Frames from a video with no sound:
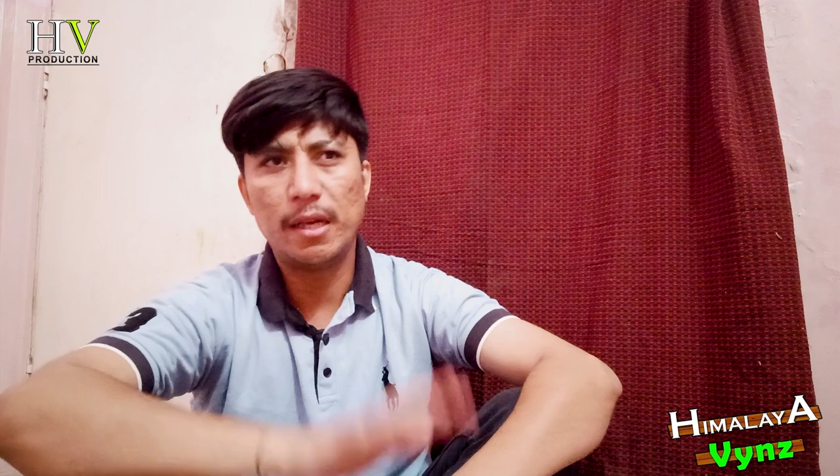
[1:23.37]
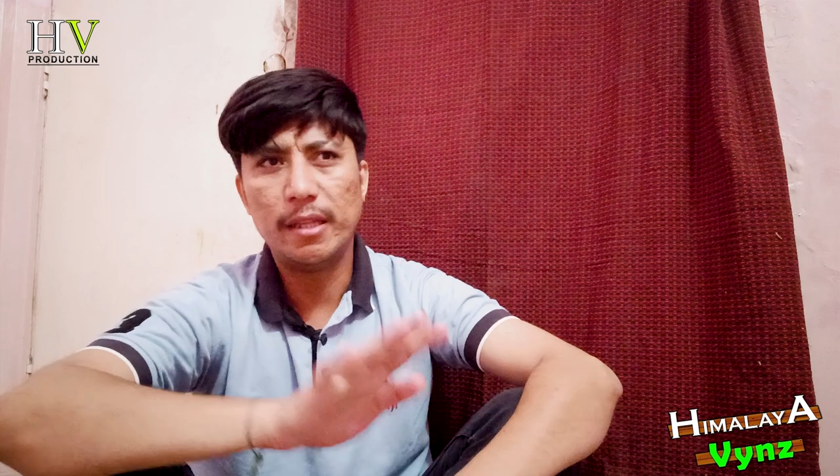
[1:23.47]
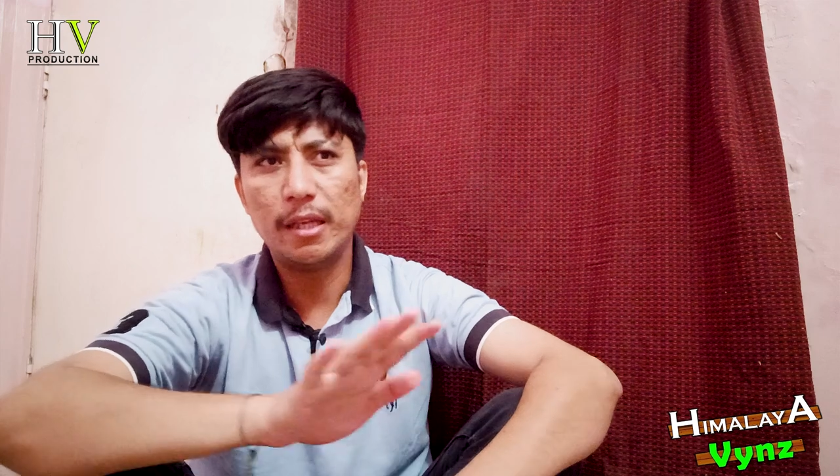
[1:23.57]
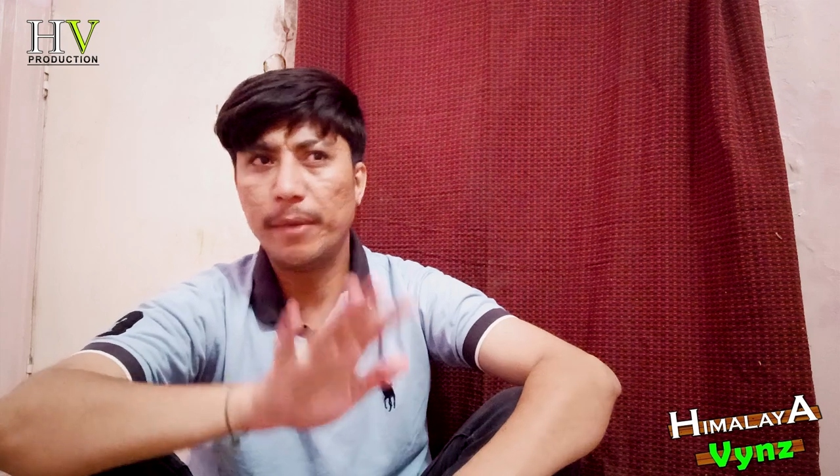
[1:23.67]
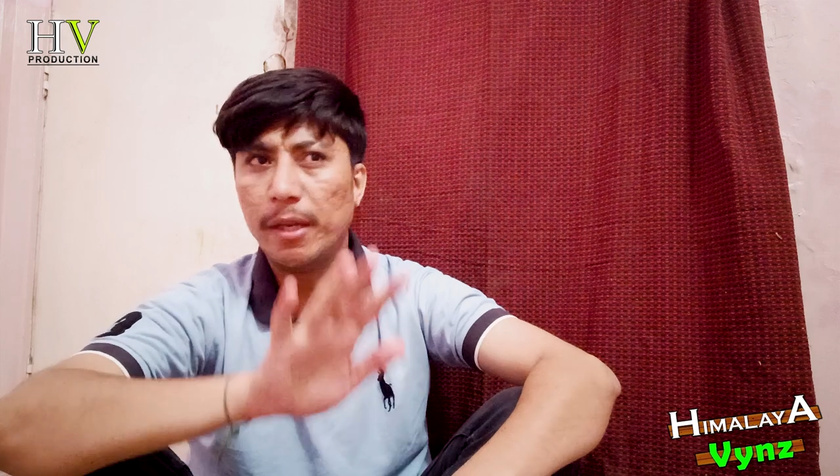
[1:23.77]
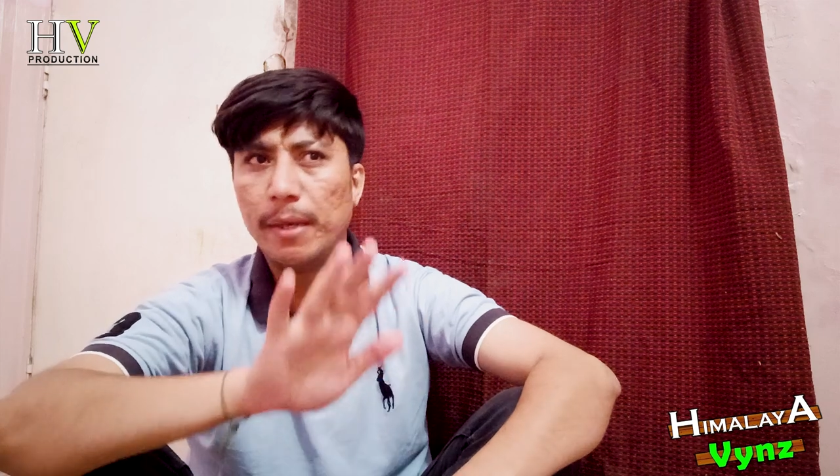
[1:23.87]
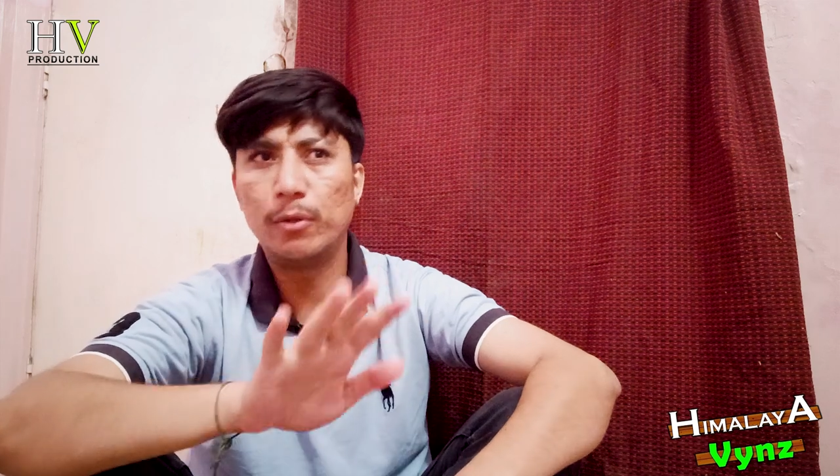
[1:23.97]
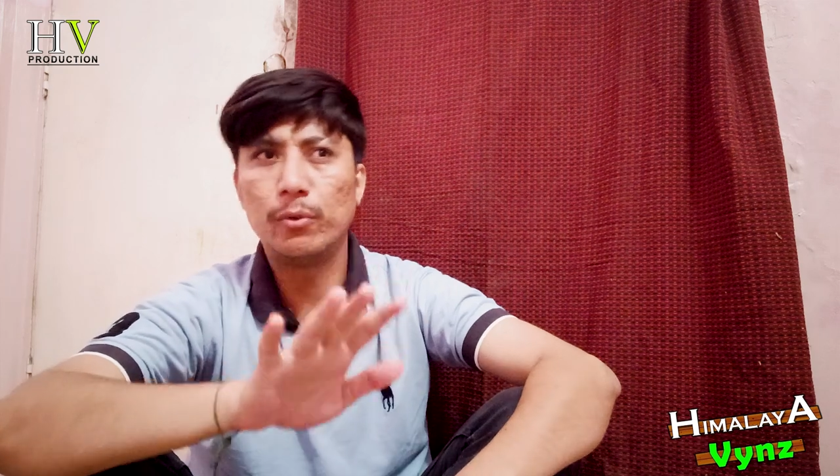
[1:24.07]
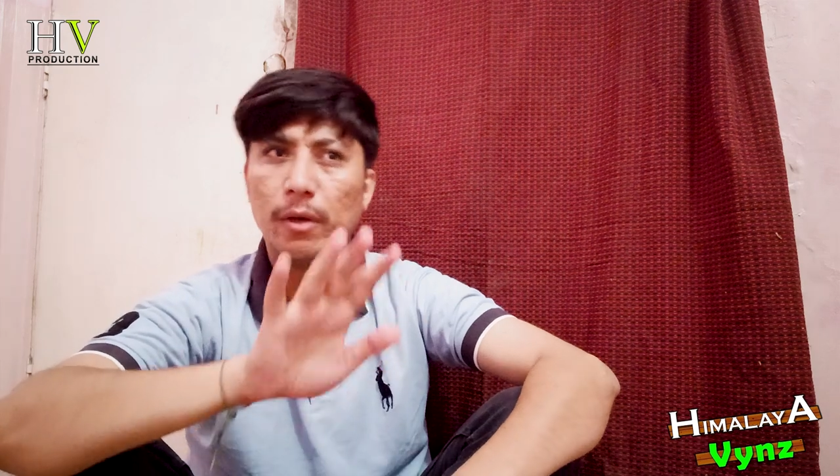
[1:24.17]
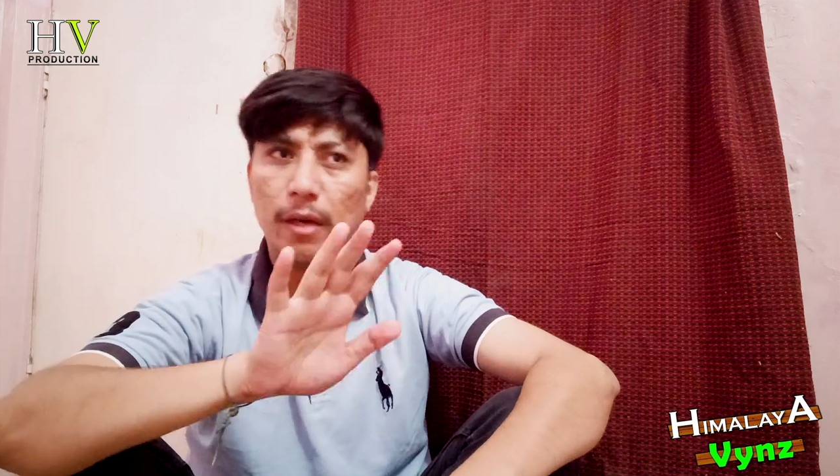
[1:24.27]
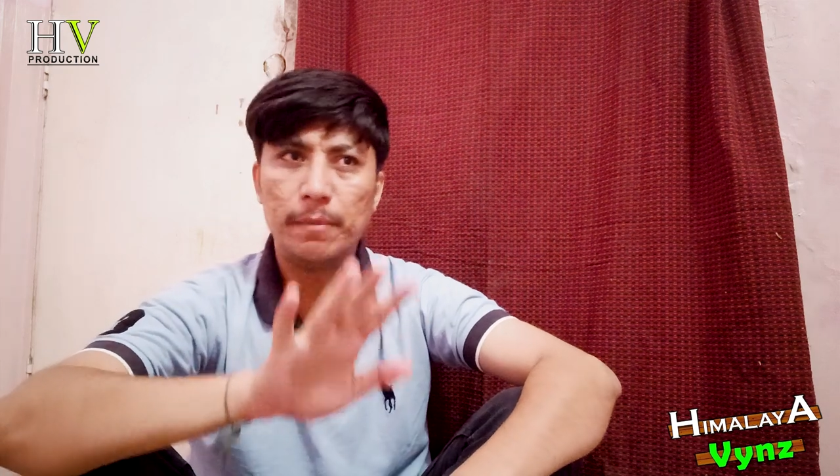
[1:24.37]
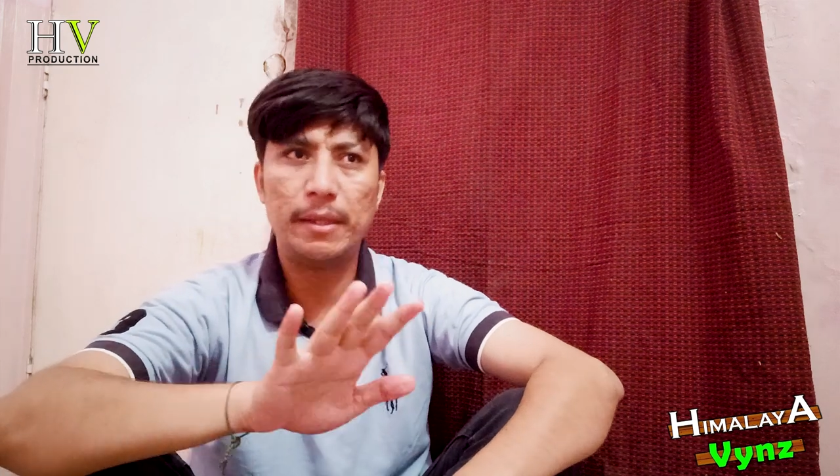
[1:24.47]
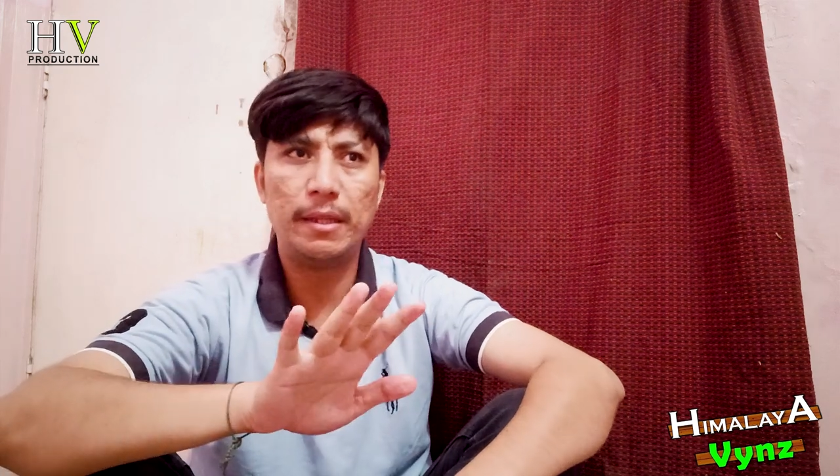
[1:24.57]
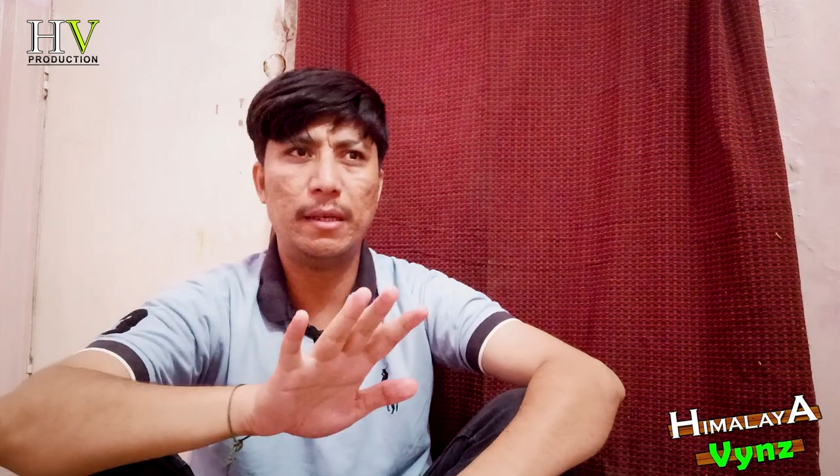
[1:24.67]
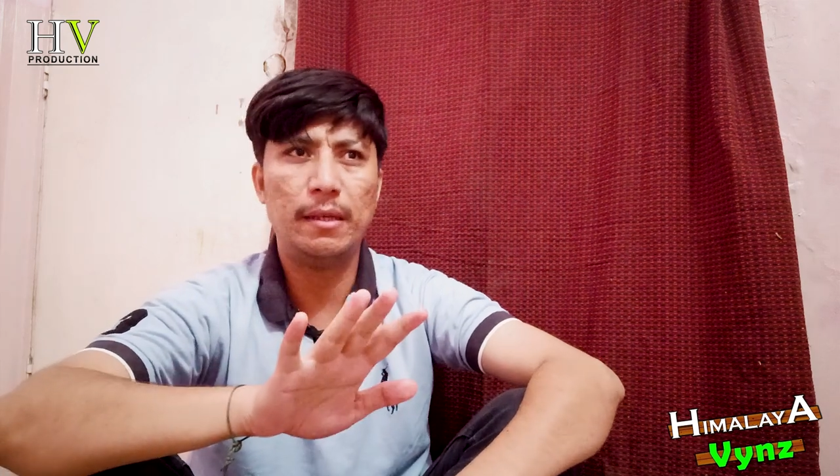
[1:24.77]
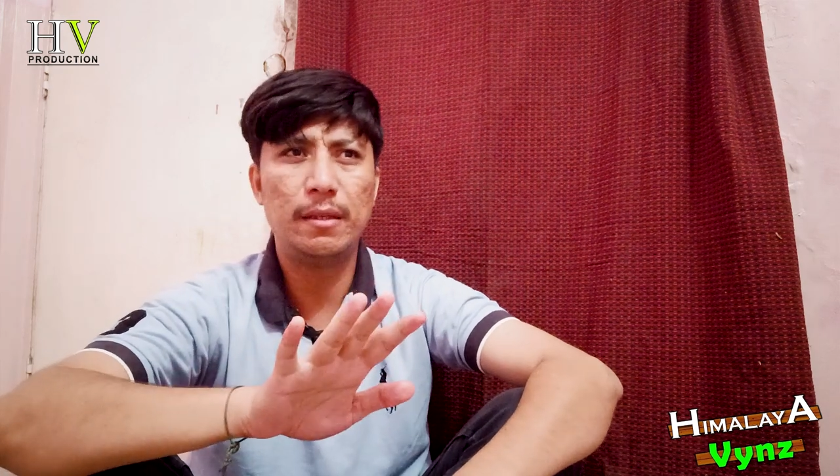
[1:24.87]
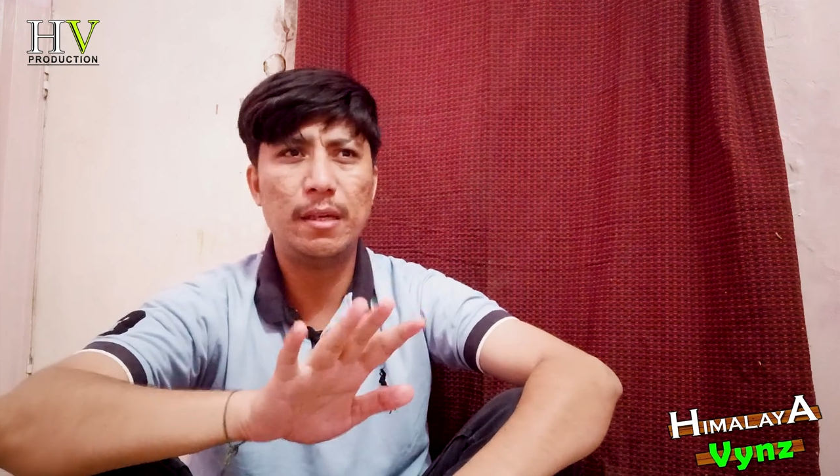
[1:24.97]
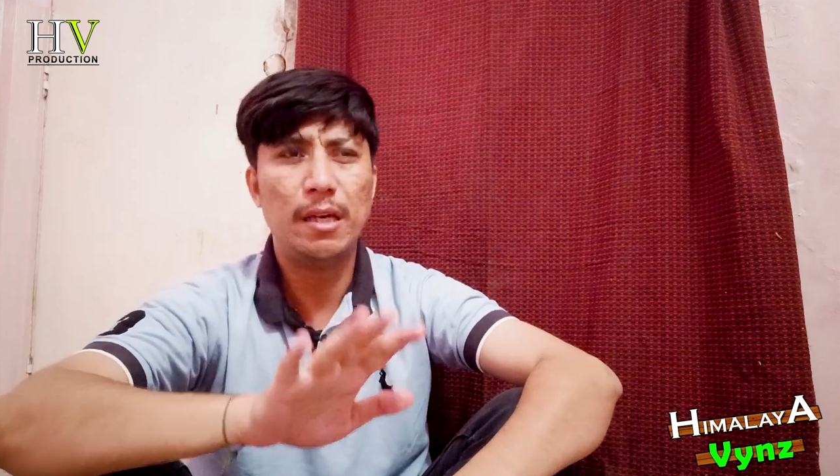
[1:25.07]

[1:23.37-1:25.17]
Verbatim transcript: यार देख मेरी बातों को गलत मत लेना